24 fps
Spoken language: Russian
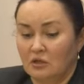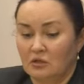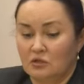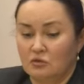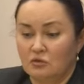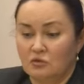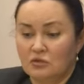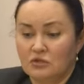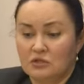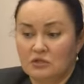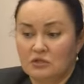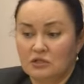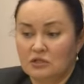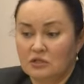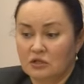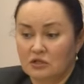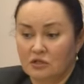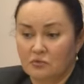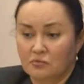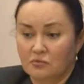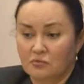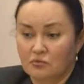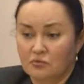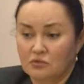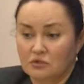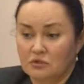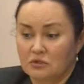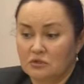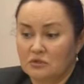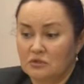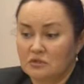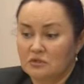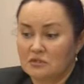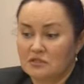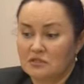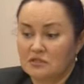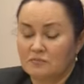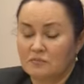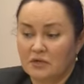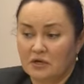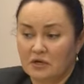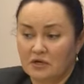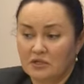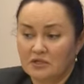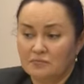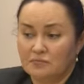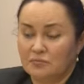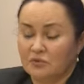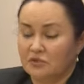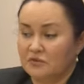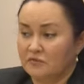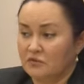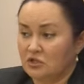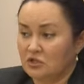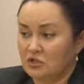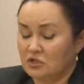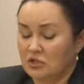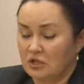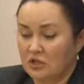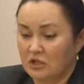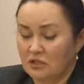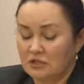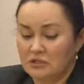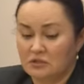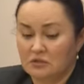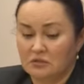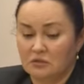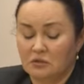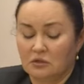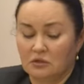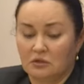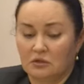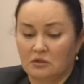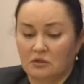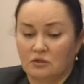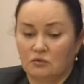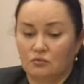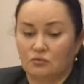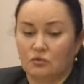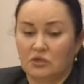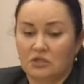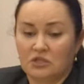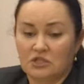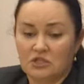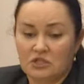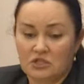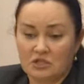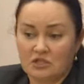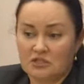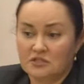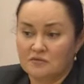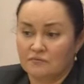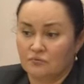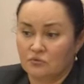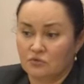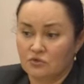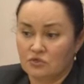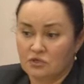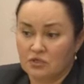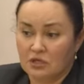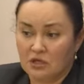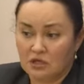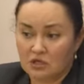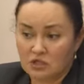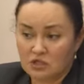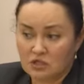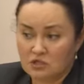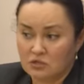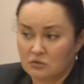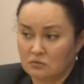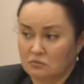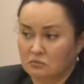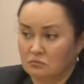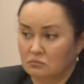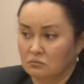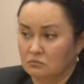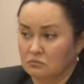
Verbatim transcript: то есть не надо будет собирать, подтверждать, уточнять свой стаж э,